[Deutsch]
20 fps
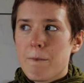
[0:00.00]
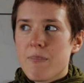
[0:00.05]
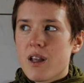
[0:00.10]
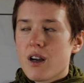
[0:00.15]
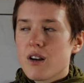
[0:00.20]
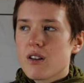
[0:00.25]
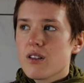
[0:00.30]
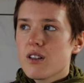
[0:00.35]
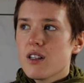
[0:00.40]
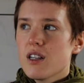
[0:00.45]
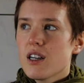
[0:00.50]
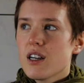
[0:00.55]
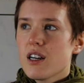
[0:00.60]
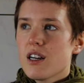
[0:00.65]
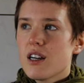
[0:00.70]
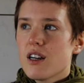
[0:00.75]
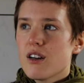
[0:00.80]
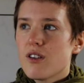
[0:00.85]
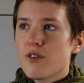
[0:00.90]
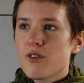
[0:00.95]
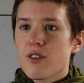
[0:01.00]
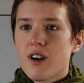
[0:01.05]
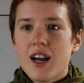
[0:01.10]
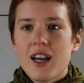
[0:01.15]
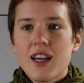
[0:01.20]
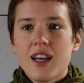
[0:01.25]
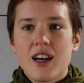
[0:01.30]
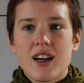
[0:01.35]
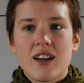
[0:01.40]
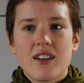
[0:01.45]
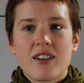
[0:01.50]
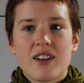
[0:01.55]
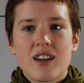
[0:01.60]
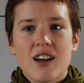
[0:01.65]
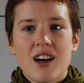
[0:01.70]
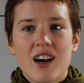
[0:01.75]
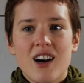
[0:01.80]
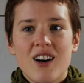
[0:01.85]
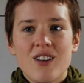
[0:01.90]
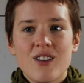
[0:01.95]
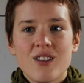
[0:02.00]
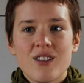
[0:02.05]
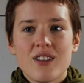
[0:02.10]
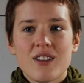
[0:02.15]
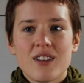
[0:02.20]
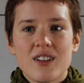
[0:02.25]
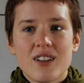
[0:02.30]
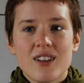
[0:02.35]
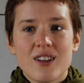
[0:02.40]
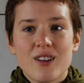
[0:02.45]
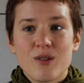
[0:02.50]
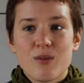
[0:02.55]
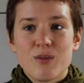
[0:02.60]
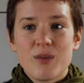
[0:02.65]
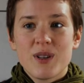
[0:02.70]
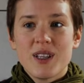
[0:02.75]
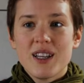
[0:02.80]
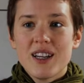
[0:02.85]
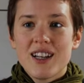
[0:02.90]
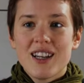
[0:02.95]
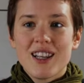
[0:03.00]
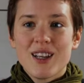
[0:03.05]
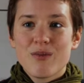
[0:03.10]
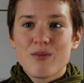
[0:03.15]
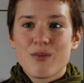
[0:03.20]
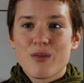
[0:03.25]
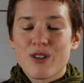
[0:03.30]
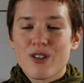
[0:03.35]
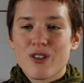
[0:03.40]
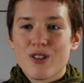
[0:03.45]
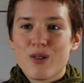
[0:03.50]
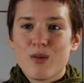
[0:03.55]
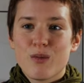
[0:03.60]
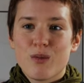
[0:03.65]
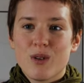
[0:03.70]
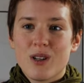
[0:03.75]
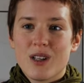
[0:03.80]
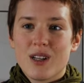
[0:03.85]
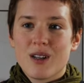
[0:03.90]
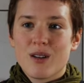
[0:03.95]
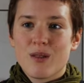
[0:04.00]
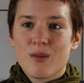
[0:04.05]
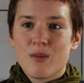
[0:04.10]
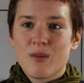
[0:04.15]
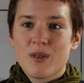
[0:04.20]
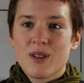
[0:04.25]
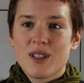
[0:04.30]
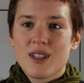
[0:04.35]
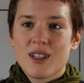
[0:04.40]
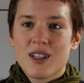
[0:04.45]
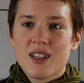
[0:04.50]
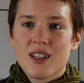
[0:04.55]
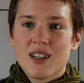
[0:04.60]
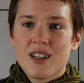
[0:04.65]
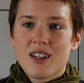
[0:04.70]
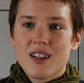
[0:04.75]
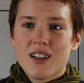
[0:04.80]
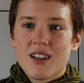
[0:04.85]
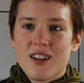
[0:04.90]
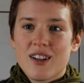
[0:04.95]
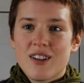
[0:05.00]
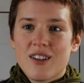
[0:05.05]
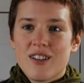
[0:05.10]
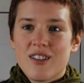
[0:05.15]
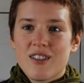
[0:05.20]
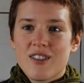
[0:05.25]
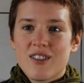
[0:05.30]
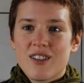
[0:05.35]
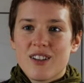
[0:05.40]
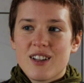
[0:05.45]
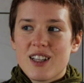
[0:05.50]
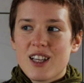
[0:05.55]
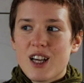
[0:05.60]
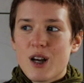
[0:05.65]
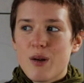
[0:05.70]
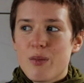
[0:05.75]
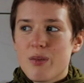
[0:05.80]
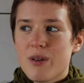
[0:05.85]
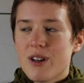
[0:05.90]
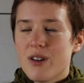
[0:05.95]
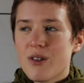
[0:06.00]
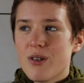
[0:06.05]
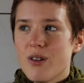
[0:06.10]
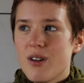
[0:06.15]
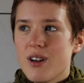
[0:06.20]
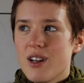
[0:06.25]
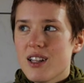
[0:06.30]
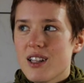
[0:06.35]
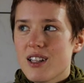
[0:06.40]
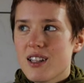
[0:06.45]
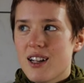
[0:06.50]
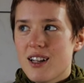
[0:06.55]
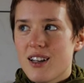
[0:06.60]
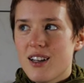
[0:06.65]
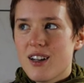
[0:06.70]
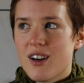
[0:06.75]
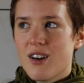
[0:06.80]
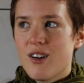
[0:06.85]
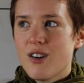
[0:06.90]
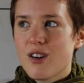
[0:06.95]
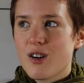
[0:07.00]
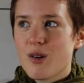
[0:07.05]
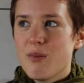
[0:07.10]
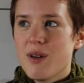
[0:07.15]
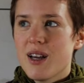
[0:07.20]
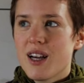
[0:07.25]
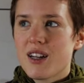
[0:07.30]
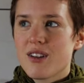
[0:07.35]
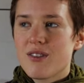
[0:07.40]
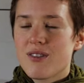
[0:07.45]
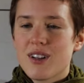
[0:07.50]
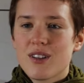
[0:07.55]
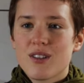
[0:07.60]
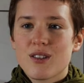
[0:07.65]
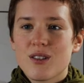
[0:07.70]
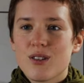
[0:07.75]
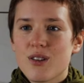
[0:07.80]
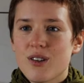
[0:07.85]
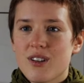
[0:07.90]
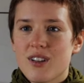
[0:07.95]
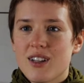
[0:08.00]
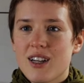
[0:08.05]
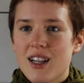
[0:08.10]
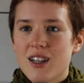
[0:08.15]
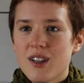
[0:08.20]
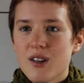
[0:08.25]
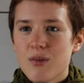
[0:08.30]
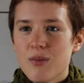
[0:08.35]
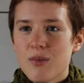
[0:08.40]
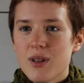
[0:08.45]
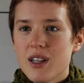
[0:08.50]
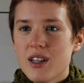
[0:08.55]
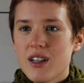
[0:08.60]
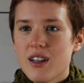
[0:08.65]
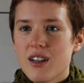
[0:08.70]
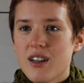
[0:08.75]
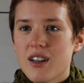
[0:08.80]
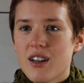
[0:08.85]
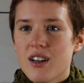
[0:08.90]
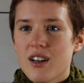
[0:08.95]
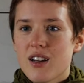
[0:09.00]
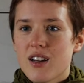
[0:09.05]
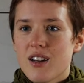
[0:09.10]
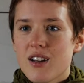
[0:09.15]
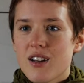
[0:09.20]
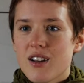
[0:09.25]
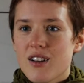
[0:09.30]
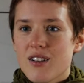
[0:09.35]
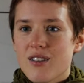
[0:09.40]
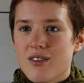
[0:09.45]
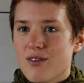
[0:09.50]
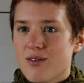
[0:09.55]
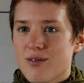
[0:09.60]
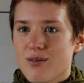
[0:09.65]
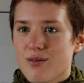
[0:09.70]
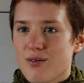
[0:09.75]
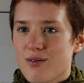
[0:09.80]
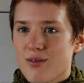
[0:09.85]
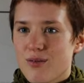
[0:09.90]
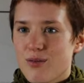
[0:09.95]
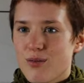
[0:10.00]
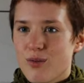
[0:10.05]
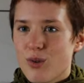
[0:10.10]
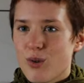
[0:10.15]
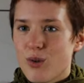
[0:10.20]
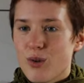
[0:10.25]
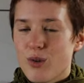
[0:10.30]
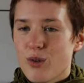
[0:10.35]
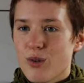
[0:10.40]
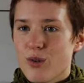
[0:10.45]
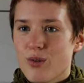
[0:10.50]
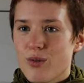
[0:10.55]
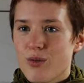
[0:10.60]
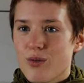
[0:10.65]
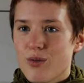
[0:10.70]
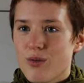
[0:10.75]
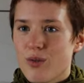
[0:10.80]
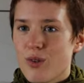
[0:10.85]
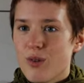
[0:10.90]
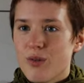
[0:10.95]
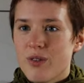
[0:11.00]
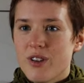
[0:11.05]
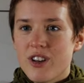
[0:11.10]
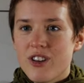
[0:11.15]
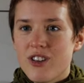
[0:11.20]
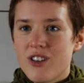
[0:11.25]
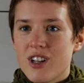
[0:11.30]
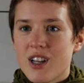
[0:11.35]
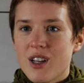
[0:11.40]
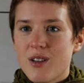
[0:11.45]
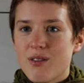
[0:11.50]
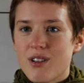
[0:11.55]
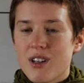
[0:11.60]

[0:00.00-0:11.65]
aus ihrer Freiheit heraus ähm, ihr Leben bestimmt haben. Und ich habe natürlich dann auch gemerkt, was dockt an in mir, ähm, wo, wo will ich schnell